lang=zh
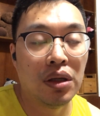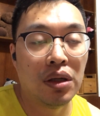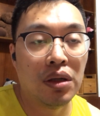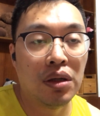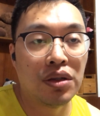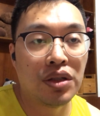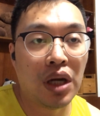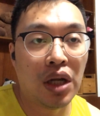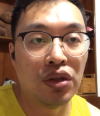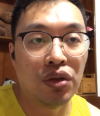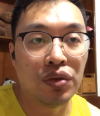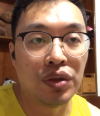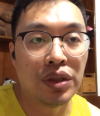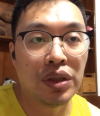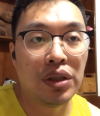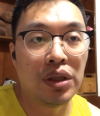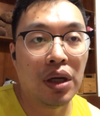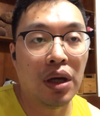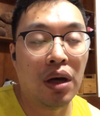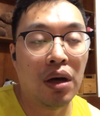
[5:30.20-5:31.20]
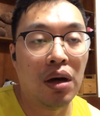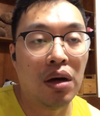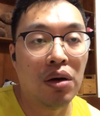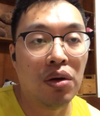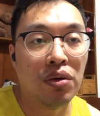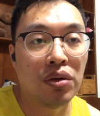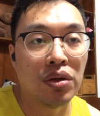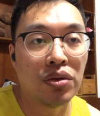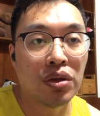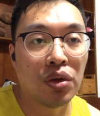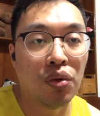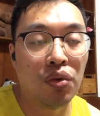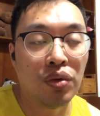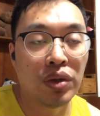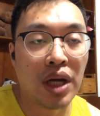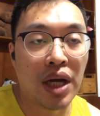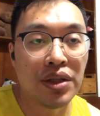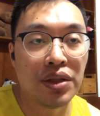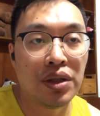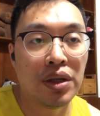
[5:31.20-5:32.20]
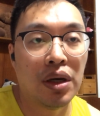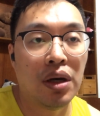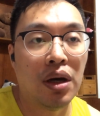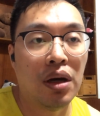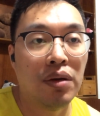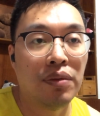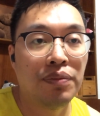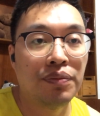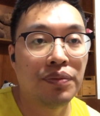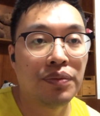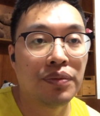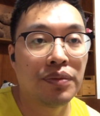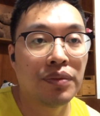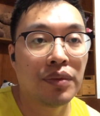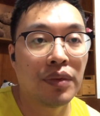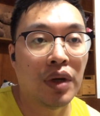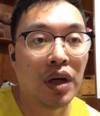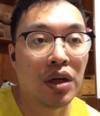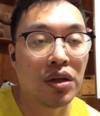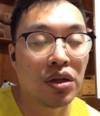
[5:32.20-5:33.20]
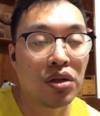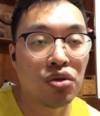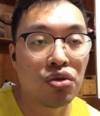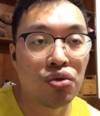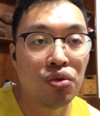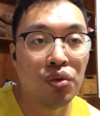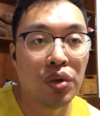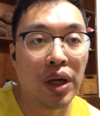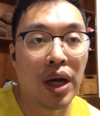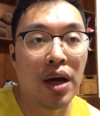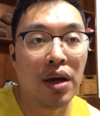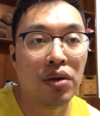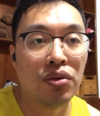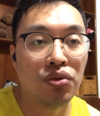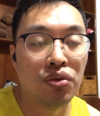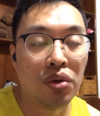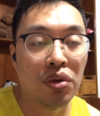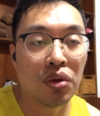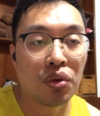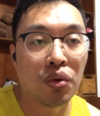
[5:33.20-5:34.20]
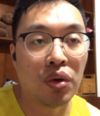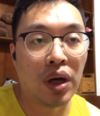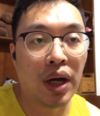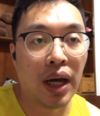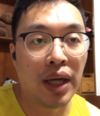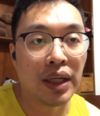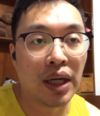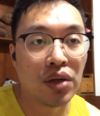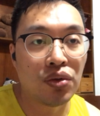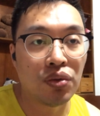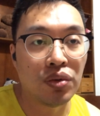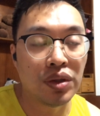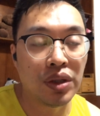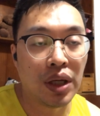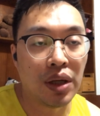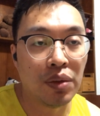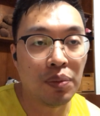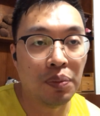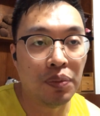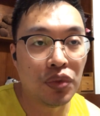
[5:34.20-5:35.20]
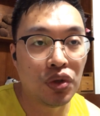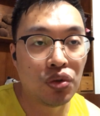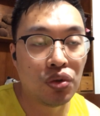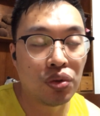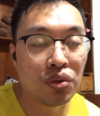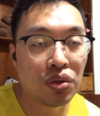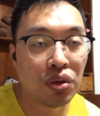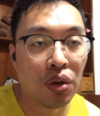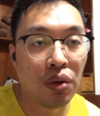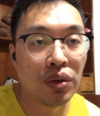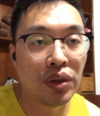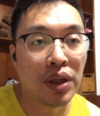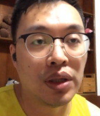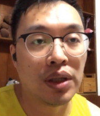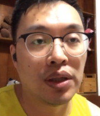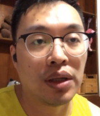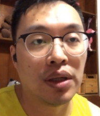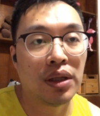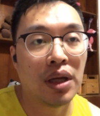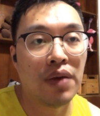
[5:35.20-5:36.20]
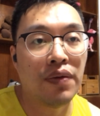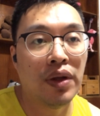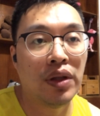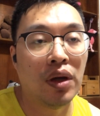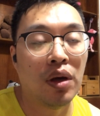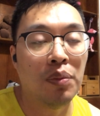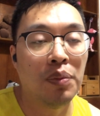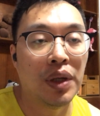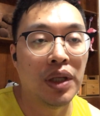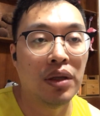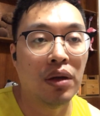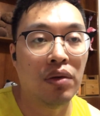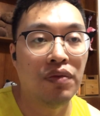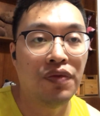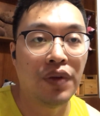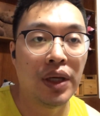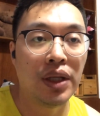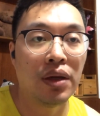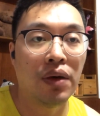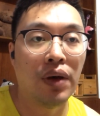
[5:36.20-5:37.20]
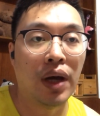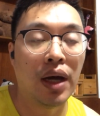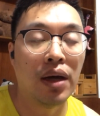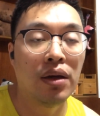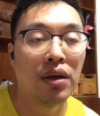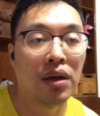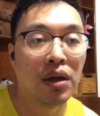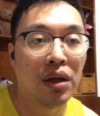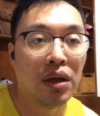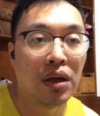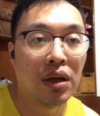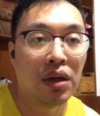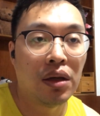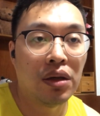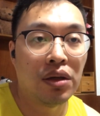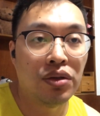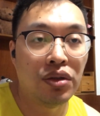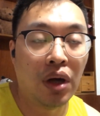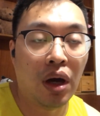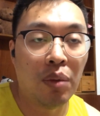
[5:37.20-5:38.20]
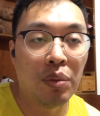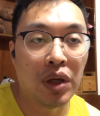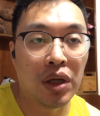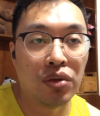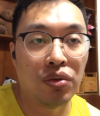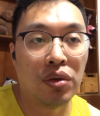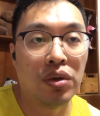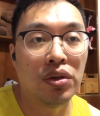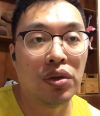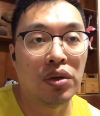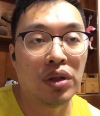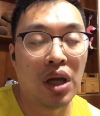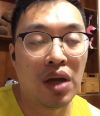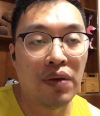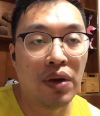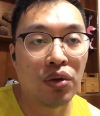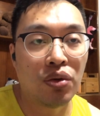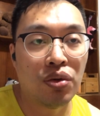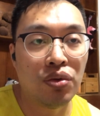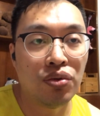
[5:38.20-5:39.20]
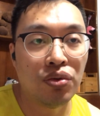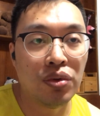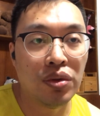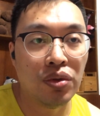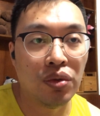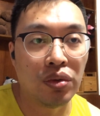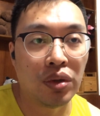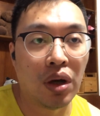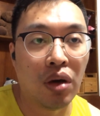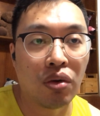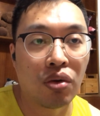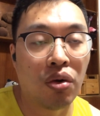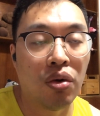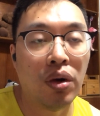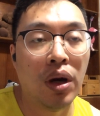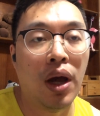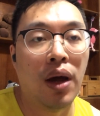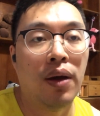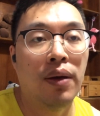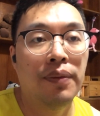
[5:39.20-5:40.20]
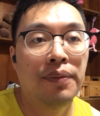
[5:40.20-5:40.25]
战斗机也好，或者是轰炸机也好，啊，这个数量越过海峡中线冲冲着这个台湾岛本岛飞的话，要不了多久，台湾空军就掏空了，